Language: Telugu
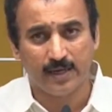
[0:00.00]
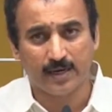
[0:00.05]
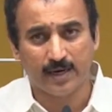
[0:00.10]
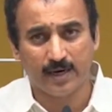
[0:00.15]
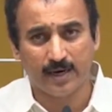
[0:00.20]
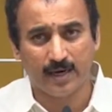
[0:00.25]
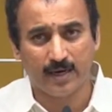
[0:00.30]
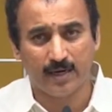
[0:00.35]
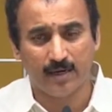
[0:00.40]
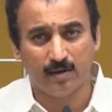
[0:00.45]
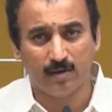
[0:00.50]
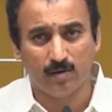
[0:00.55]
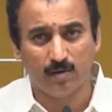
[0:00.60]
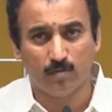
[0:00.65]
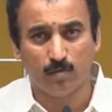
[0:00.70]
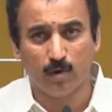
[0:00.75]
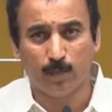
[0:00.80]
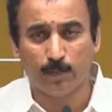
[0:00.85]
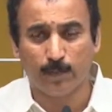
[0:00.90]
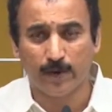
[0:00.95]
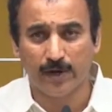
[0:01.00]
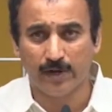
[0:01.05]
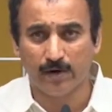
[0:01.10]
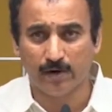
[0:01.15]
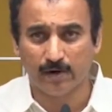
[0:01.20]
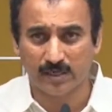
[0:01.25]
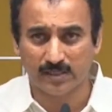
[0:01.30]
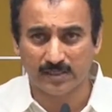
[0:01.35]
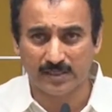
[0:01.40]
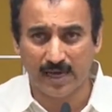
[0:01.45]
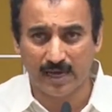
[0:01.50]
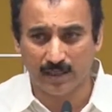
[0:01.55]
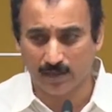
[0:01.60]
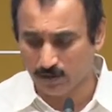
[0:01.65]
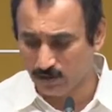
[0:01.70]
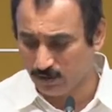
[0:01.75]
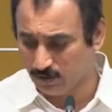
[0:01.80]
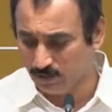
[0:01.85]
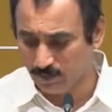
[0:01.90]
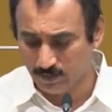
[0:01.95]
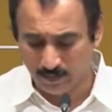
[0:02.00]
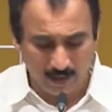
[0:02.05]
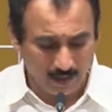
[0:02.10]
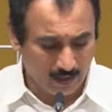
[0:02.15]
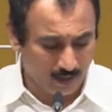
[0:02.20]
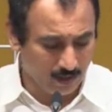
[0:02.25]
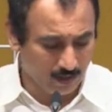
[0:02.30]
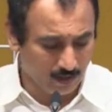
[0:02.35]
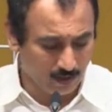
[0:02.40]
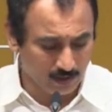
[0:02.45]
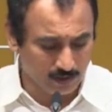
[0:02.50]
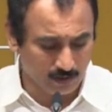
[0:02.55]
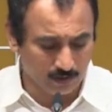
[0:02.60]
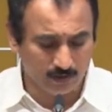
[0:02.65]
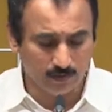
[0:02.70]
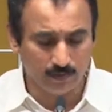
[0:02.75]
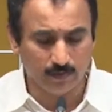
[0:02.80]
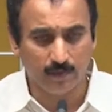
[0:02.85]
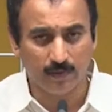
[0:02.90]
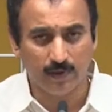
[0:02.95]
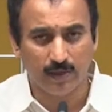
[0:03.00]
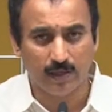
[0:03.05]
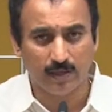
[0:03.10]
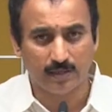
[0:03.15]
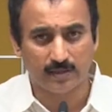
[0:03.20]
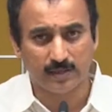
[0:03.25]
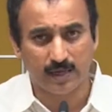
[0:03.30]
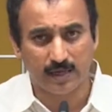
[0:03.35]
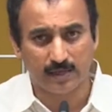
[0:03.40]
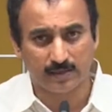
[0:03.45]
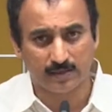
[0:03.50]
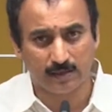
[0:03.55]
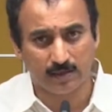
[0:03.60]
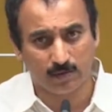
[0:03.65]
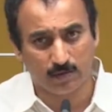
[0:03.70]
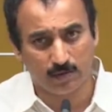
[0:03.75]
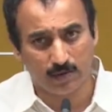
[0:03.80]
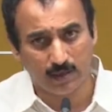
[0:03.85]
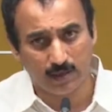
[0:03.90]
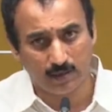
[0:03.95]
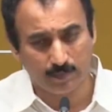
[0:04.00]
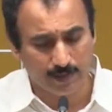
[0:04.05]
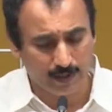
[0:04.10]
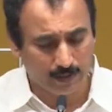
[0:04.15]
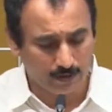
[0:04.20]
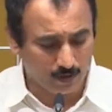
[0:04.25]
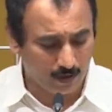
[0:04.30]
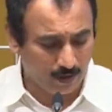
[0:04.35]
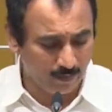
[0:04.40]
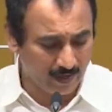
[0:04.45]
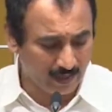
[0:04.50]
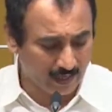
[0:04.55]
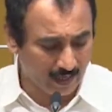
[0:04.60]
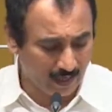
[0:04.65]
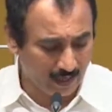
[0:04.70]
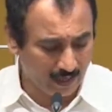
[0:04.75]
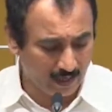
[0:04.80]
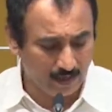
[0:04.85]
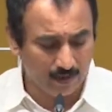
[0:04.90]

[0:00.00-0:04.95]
ఇక్కడ ముప్పై ఒక్క శాతం ఈరోజు పెట్రోల్ మీద